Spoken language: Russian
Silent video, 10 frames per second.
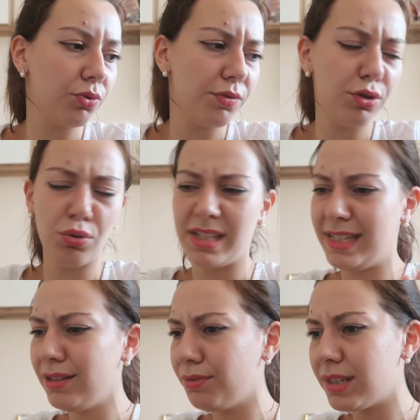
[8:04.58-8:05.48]
Думаю, уже все
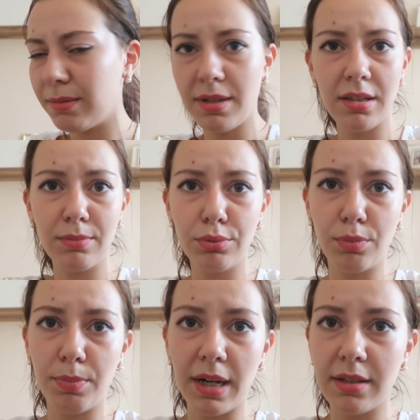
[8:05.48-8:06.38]
сделаю сама, и не
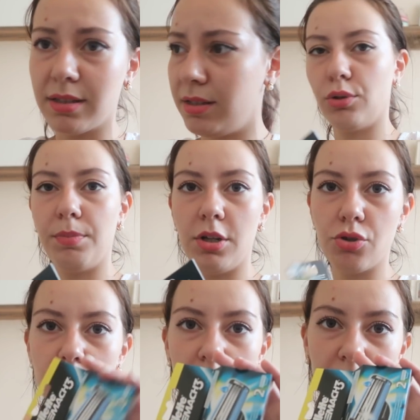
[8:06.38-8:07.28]
буду палец. Мы ну, купили
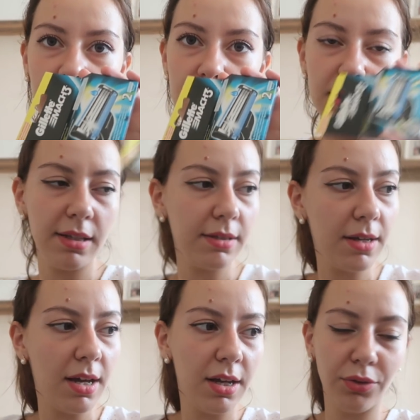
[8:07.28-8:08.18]
еще станки, кстати,
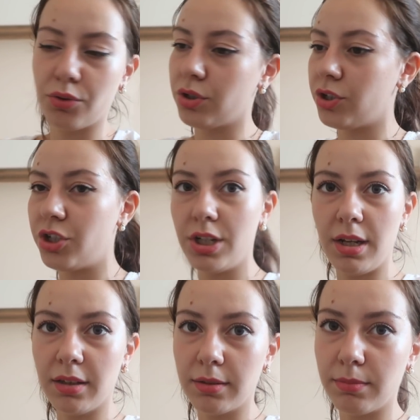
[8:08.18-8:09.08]
тоже
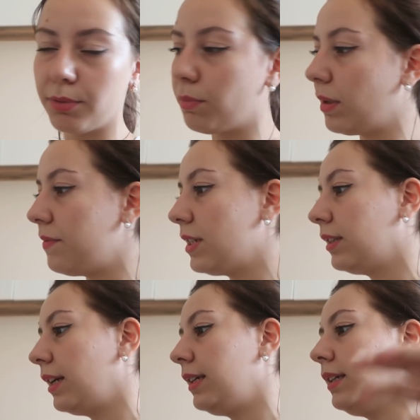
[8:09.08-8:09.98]
джилет. Мы покупаем
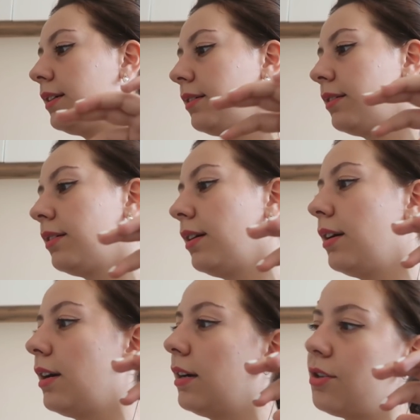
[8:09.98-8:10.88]
всегда их.
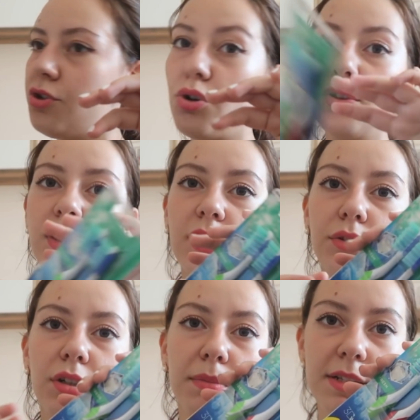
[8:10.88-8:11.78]
Щетки,
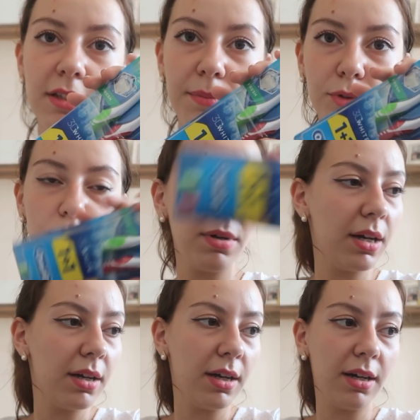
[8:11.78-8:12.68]
которые мы оставим
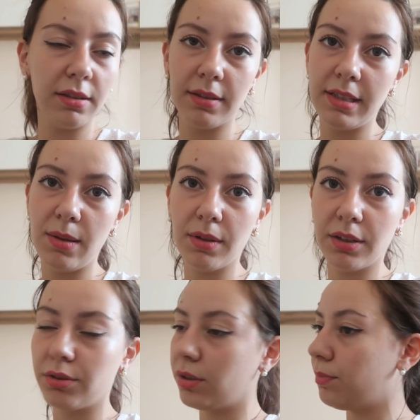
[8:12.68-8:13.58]
дома, а те,
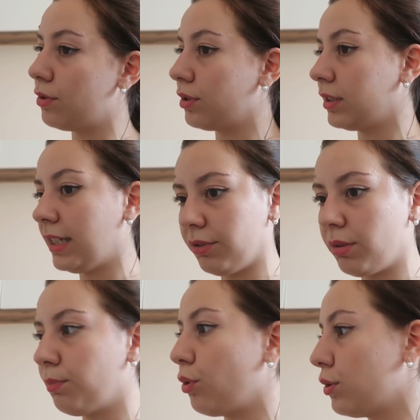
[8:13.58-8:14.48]
которые пользуются, те,
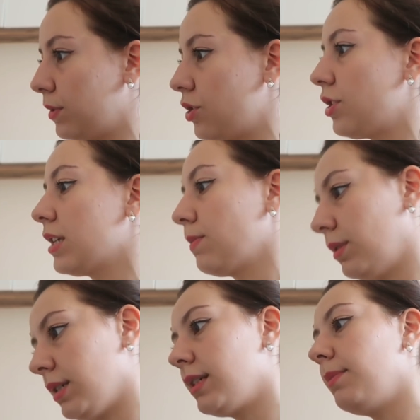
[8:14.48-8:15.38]
которыми пользуемся сейчас,
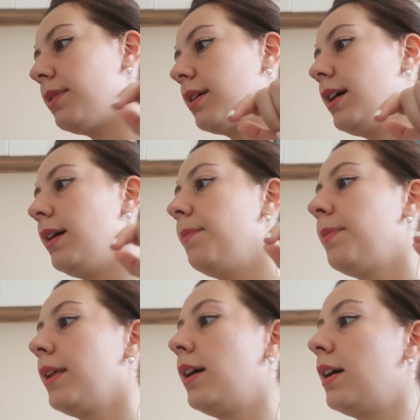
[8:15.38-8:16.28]
мы забираем.
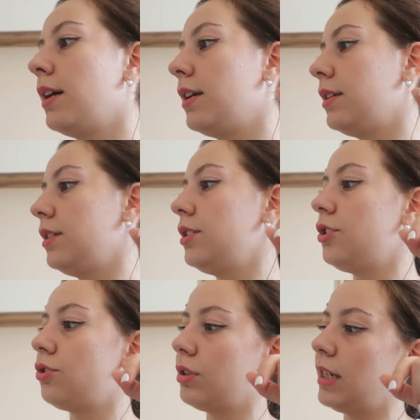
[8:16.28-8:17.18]
И
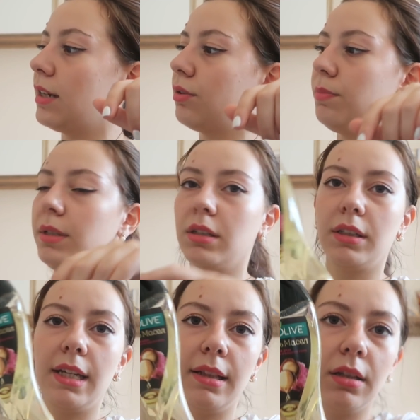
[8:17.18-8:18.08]
еще я купила
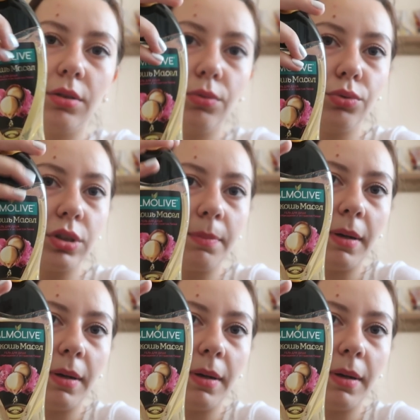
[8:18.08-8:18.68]
гель для душа